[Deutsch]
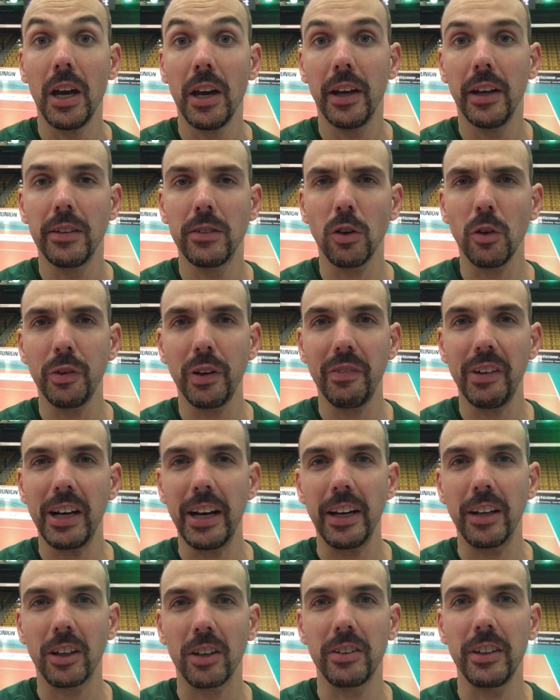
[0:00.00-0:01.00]
Insofern, wenn ihr
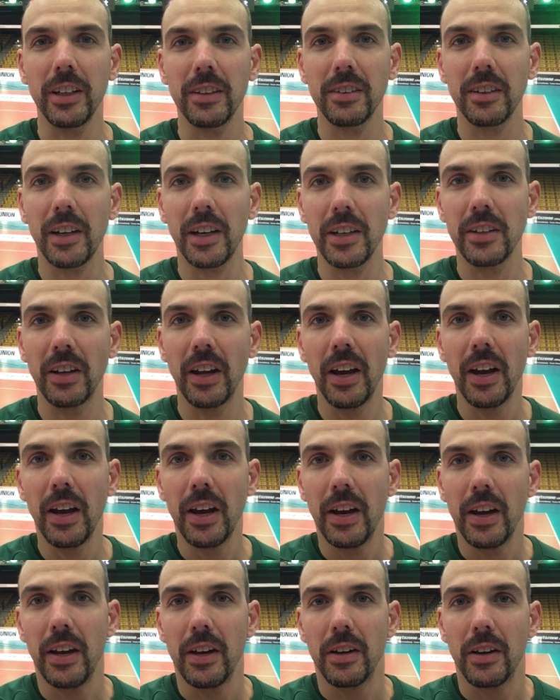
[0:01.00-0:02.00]
da interessiert seid,
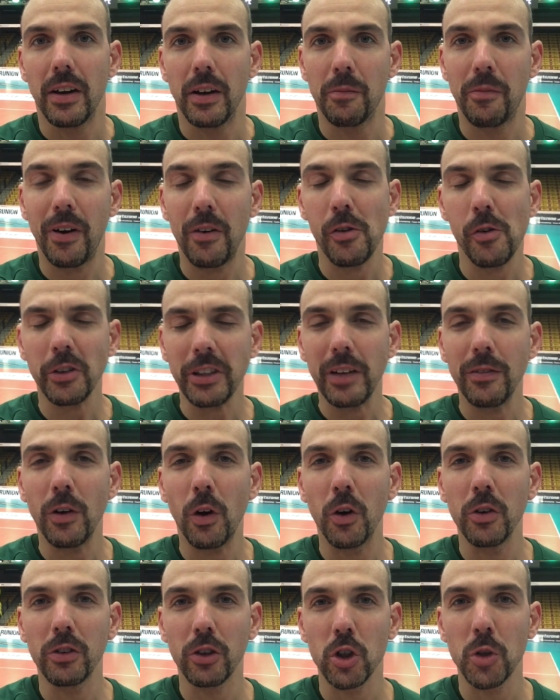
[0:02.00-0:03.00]
verfolgt einfach
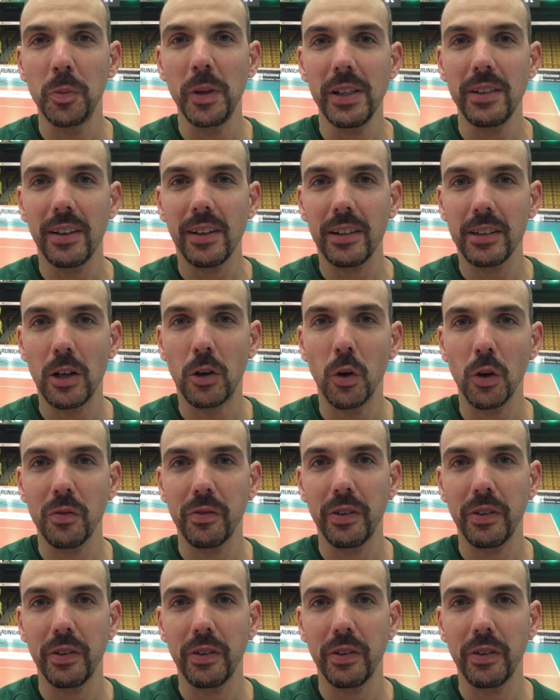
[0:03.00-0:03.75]
unsere Spieltage, guckt,